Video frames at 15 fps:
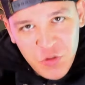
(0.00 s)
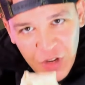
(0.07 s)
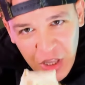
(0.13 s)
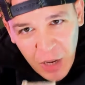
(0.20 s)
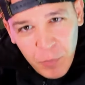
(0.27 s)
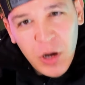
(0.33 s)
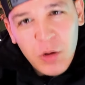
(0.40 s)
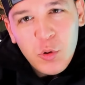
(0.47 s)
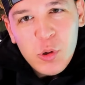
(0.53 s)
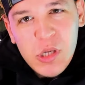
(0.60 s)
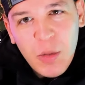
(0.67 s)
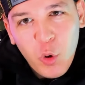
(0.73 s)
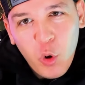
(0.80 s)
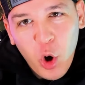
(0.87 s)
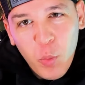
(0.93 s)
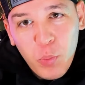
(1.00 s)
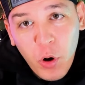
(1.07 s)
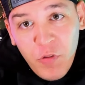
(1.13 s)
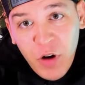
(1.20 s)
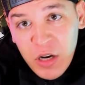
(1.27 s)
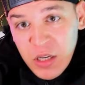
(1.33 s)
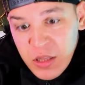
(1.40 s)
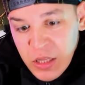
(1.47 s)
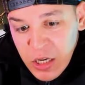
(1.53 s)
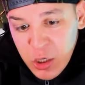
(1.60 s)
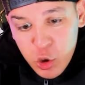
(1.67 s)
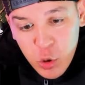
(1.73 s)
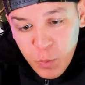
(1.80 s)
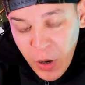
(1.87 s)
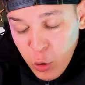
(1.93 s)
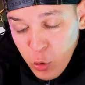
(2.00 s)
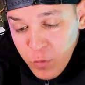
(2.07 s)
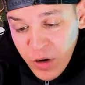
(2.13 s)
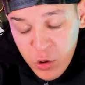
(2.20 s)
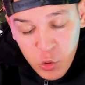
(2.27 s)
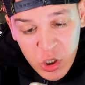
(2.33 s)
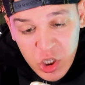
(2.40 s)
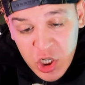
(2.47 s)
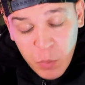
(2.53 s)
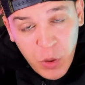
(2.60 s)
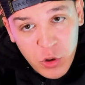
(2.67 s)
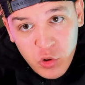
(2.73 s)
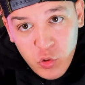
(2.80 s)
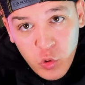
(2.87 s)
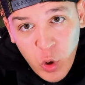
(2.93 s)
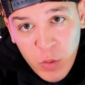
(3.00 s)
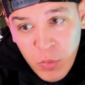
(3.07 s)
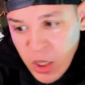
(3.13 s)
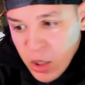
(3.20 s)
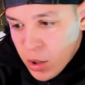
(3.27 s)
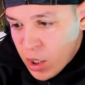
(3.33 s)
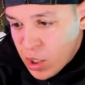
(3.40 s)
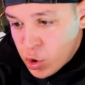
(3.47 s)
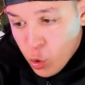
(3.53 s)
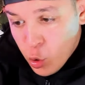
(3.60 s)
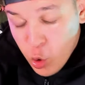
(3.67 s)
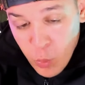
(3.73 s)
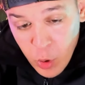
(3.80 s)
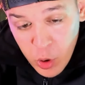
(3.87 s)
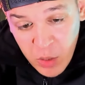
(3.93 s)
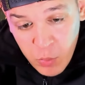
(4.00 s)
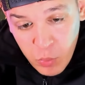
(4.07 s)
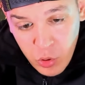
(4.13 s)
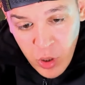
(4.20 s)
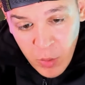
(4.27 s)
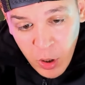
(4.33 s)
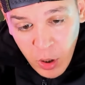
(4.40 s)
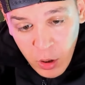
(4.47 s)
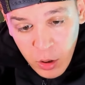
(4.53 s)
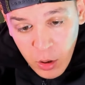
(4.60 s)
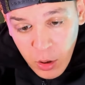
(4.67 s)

vais taper un deuxième croc pour valider que je suis pas convaincu et que j'ai pas du tout aimé et que je recommanderais plus là-bas.